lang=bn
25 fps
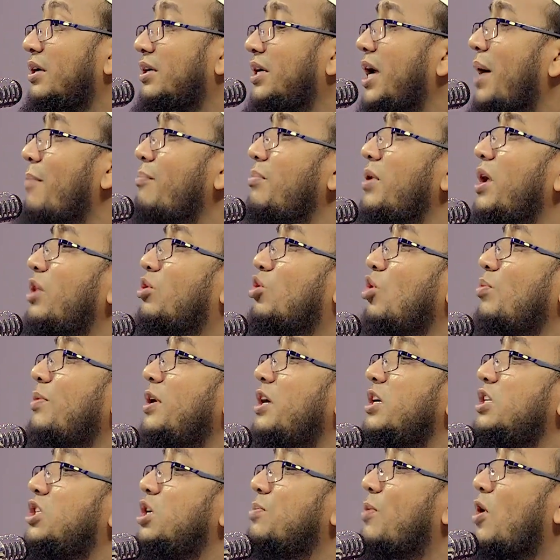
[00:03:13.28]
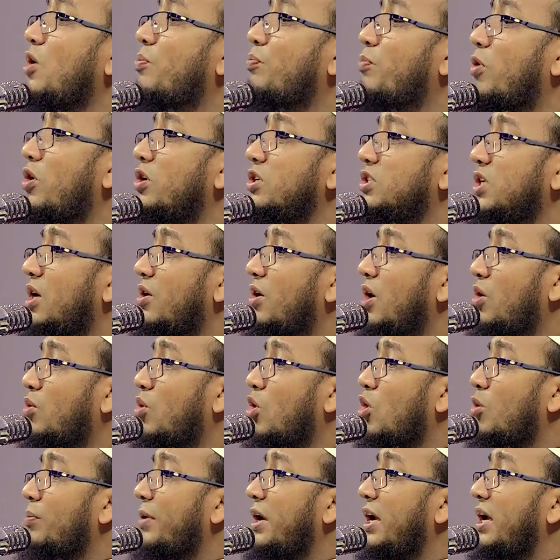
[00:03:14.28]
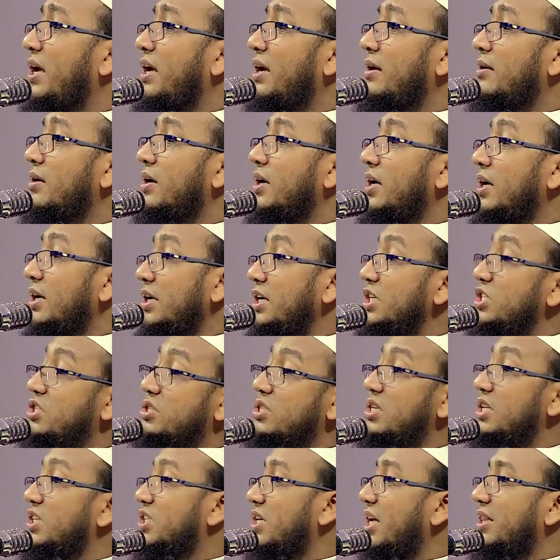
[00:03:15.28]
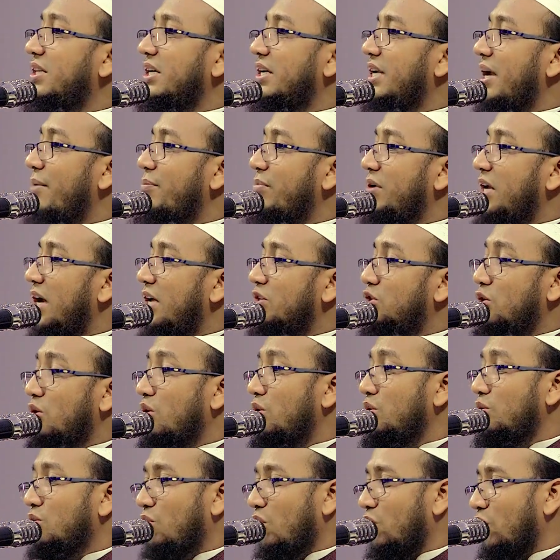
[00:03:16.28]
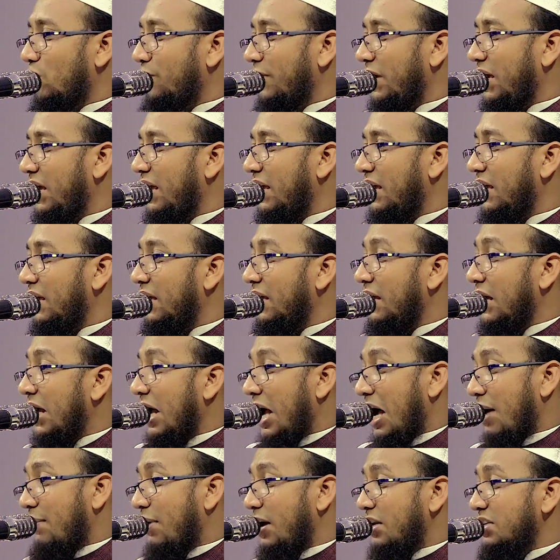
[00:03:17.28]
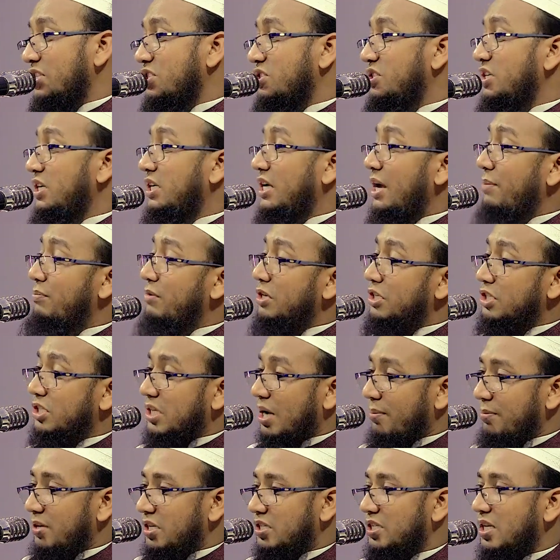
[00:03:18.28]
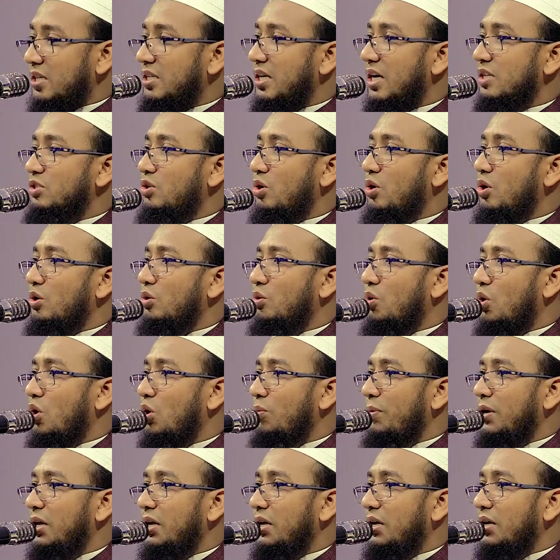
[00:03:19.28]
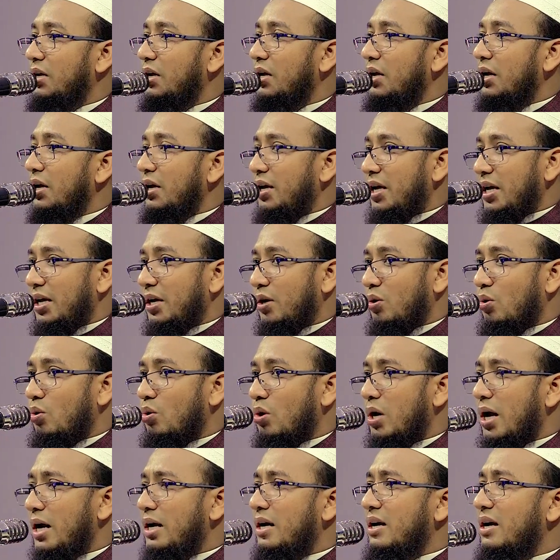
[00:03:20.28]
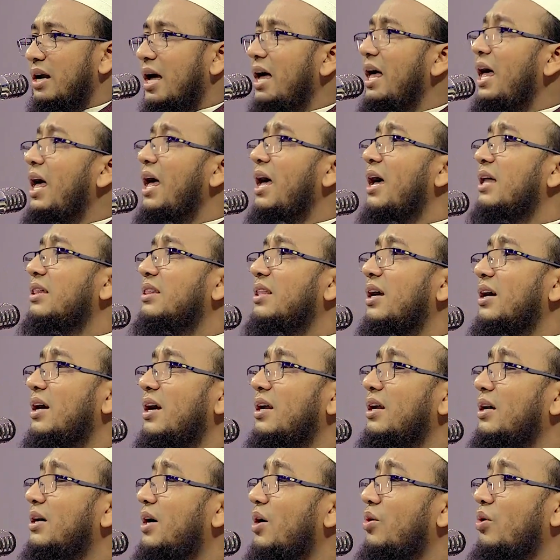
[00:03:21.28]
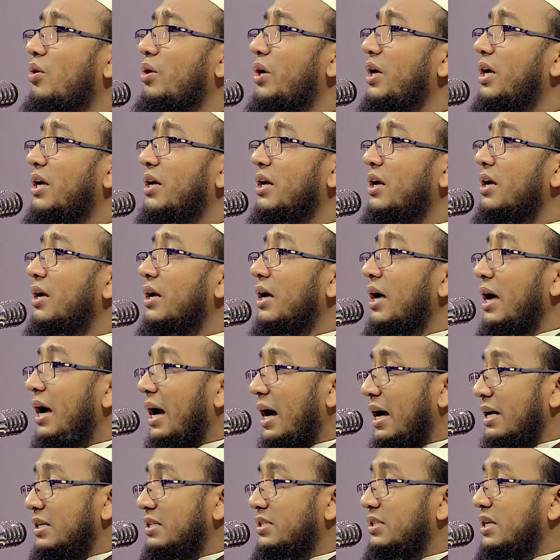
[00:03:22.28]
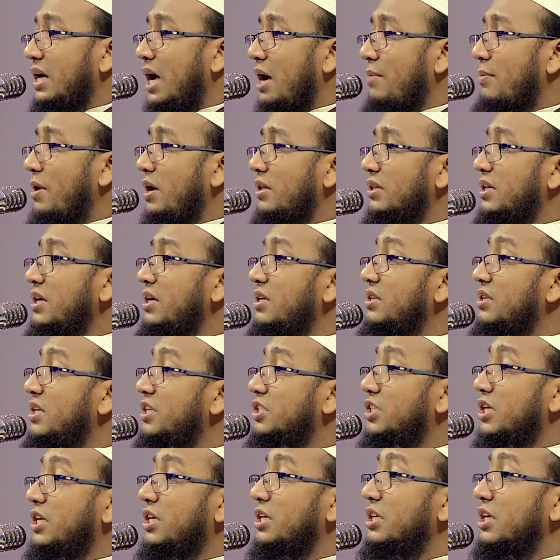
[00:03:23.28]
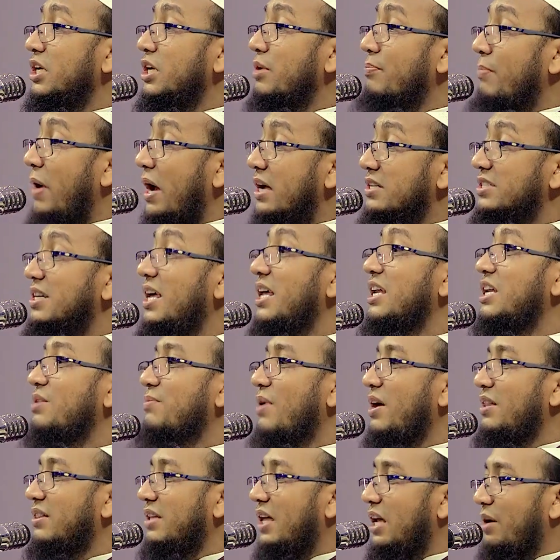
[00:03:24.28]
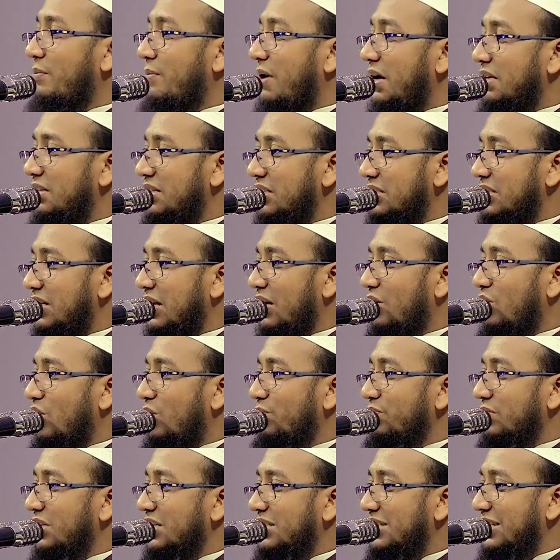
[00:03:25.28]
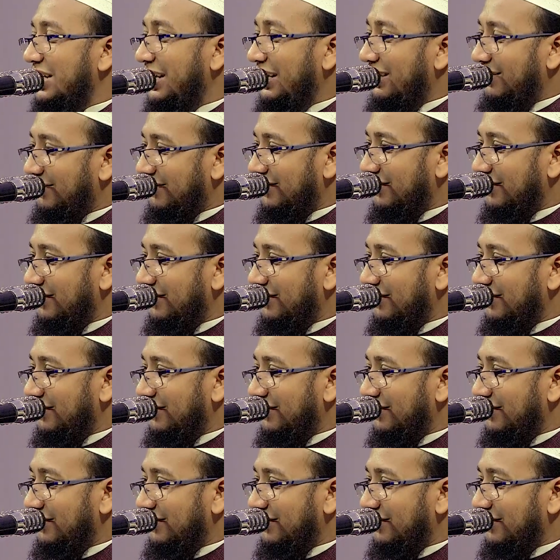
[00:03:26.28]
কেমনে তুমি জীবন পরিচালনা করবে স্ত্রীর সাথে কেমনে আচরণ করবে আবার স্ত্রী কেমনে স্বামীর সাথে আচরণ করবে এই কোরআন না থাকার কারণে আজকে আমাদের দেশে ভেজাল ইমানদার বাড়তেছে না কমতেছে